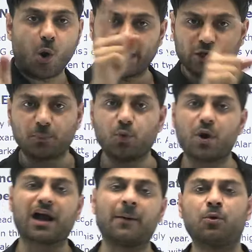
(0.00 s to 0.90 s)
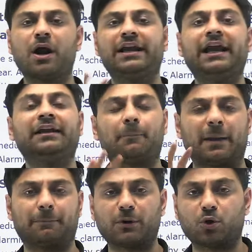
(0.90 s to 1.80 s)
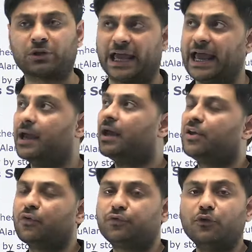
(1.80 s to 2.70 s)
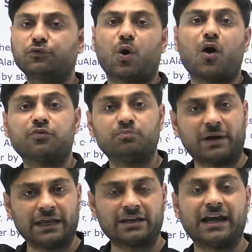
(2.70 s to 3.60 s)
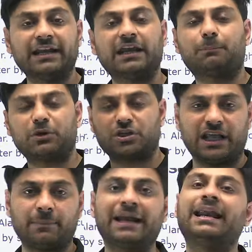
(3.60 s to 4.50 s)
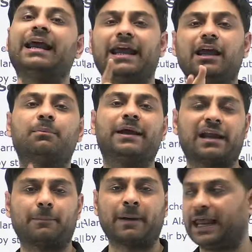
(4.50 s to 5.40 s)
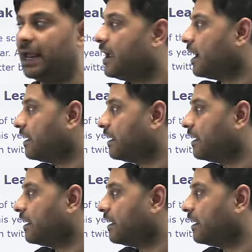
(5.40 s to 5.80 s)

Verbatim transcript: और ये जो पूरा का पूरा नीट का पेपर होता है ये फिफ्थ ऑफ मई यानी कि पिछले महीने एक महीना पहले